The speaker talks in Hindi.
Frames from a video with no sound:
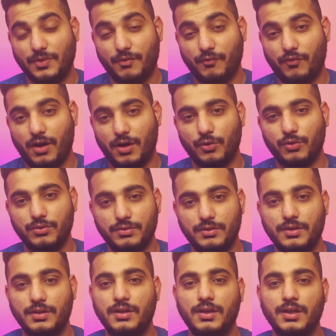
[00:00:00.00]
वाओ
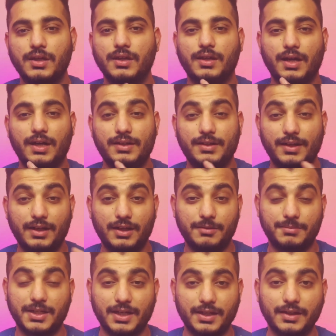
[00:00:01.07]
क्या ट्रेलर
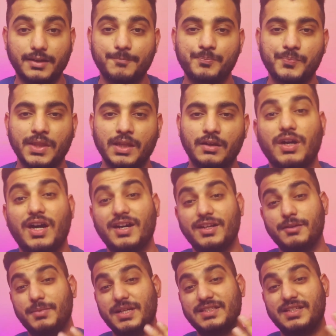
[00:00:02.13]
बनाया है यानी
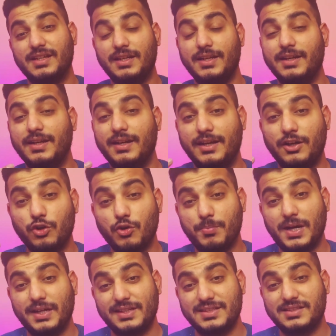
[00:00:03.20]
बेसिकली इंडो
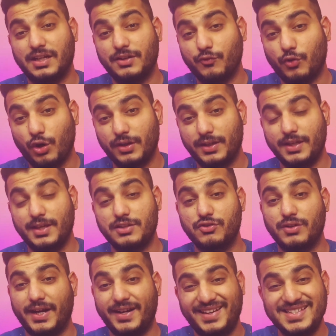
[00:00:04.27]
पाकिस्तान वॉर की है जो
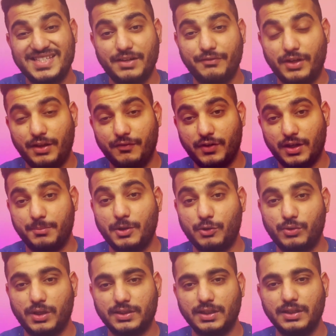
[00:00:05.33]
1971 में हुआ
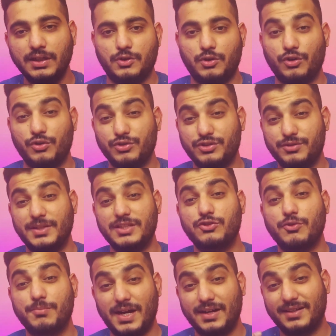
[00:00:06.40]
था और उसमें जो
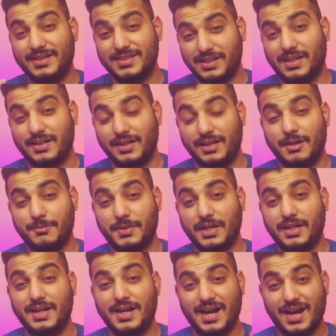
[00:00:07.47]
पाकिस्तान ने हमारे
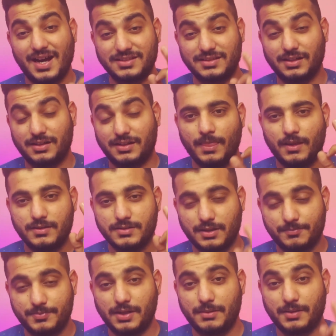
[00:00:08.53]
आज तक का
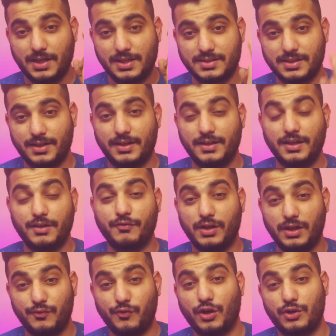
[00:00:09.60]
सबसे बड़ा सरेंडर वर्ल्ड
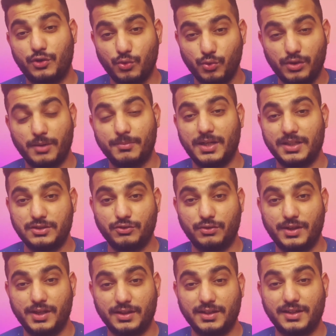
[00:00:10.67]
वॉर टू के बाद जो
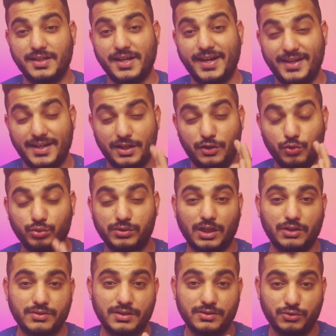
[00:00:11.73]
किया था
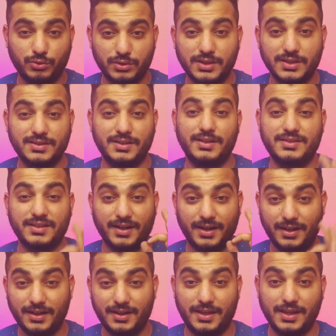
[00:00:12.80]
92,000 सोल्जर्स ने सरेंडर
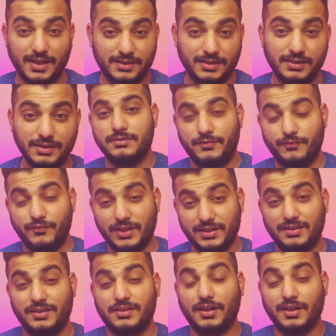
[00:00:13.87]
किया था विद इन
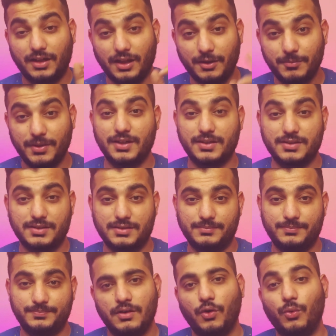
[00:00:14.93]
थर्टी मिनट्स
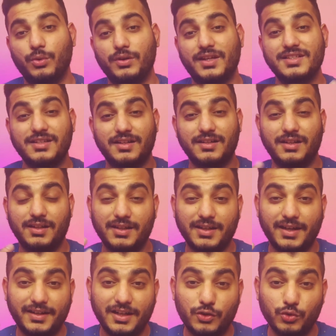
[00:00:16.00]
उनके जनरल ने
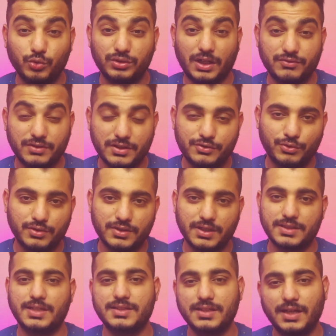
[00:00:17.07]
92,000 सोल्जर्स के
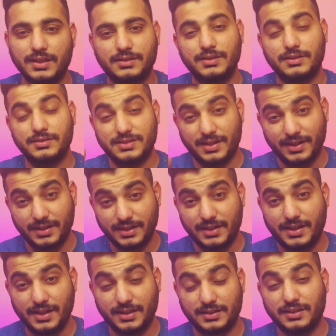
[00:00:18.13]
साथ सरेंडर
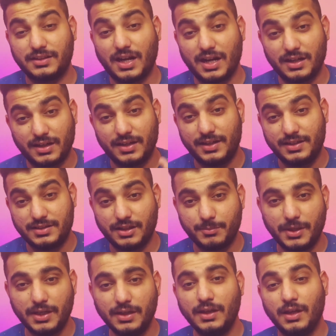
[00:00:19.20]
किया था ढाका रीजन में
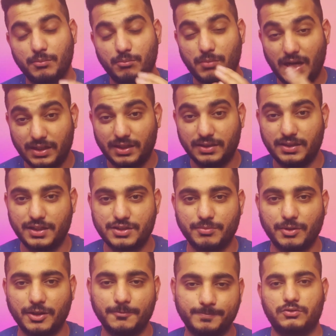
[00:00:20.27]
बांग्लादेश में
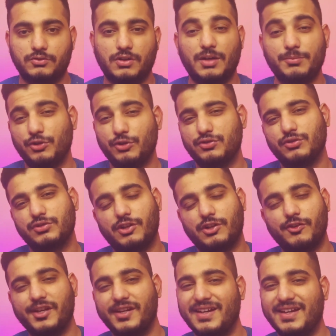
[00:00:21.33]
आप लोग सोच रहे होगे
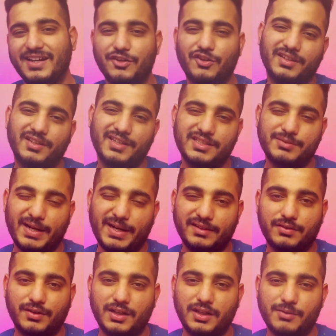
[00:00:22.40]
यार एक और नई स्पाई
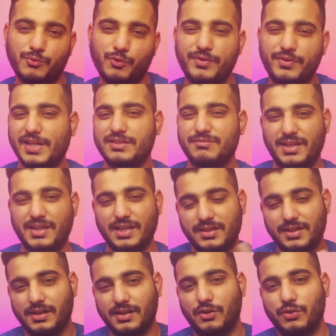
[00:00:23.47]
थ्रिलर मूवी है इसमें क्या
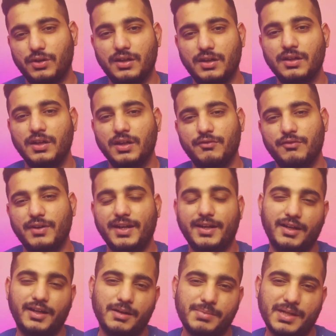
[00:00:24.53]
नया होगा वही
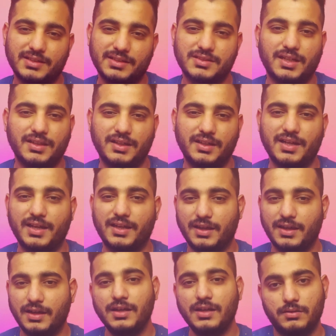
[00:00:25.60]
इंडिया पाकिस्तान दिखाएंगे
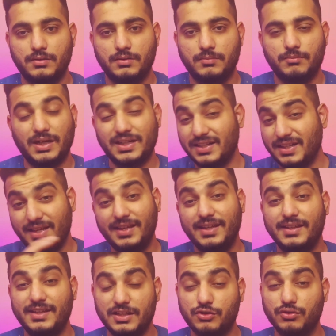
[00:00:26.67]
बट नहीं
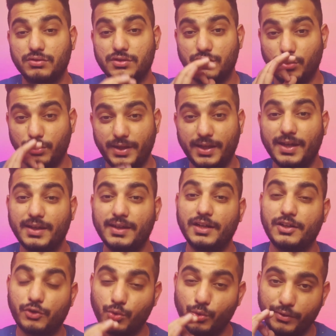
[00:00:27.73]
ये जो स्टोरी है ये
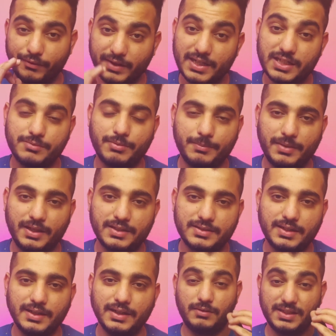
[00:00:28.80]
ट्रू इवेंट्स पे बेस्ड है
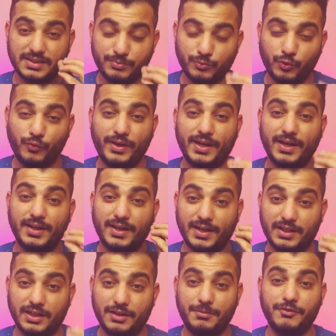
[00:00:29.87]
इस मूवी के
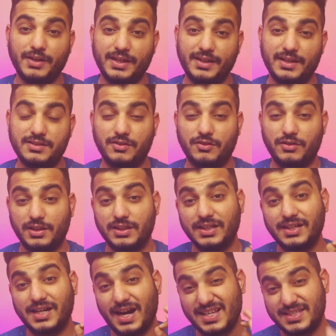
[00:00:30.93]
डायरेक्टर भी वही हैं जिन्होंने द
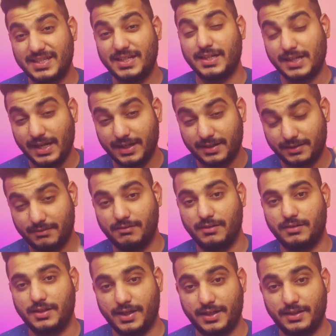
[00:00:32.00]
गाजी अटैक
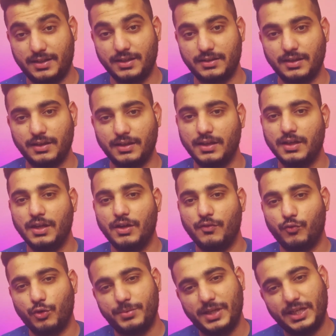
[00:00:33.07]
डायरेक्ट की थी वो
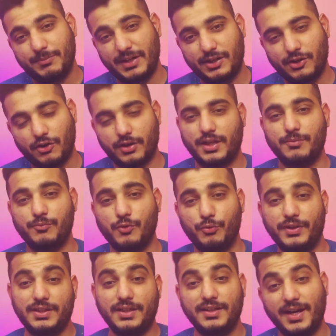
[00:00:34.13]
भी एक पेट्रियाटिक मूवी
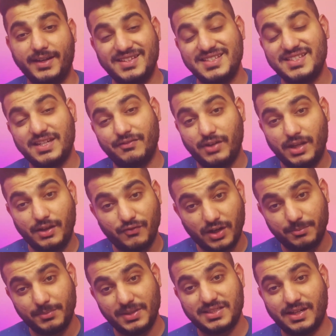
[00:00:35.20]
थी 1971
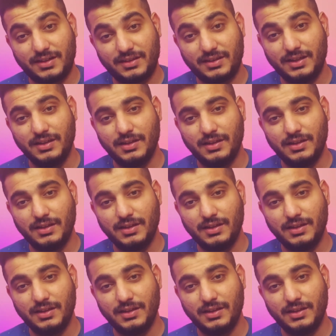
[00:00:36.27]
में सेट थी